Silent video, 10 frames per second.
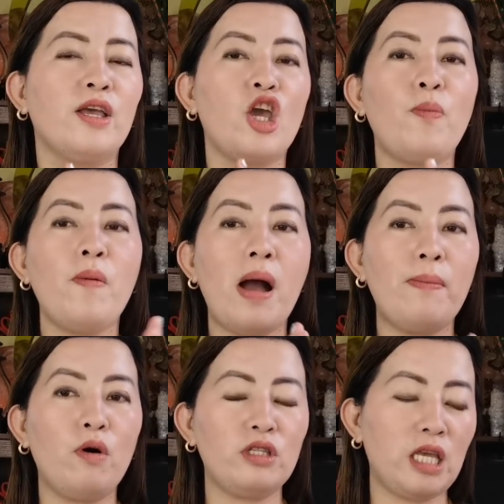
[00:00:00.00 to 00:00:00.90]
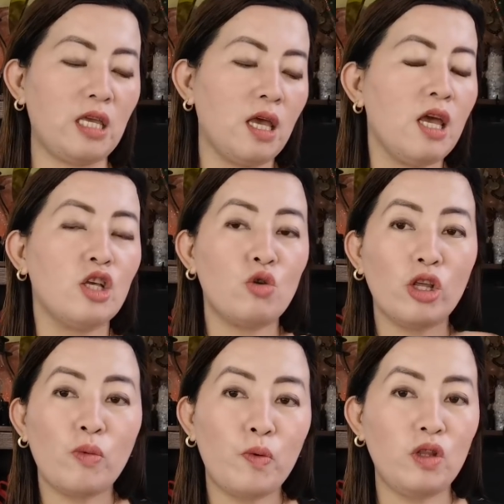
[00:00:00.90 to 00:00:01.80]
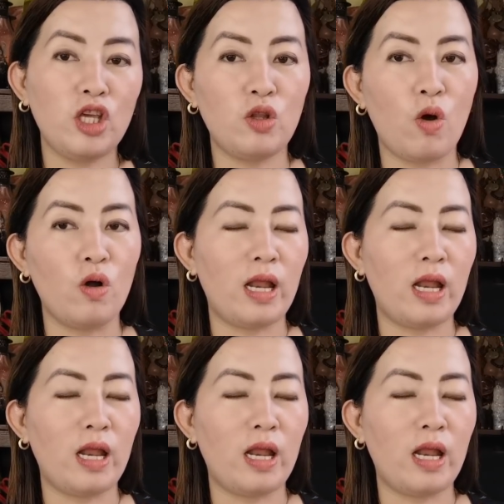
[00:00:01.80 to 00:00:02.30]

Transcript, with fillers: Ngayon pa mga bossing, sulat niyo po dito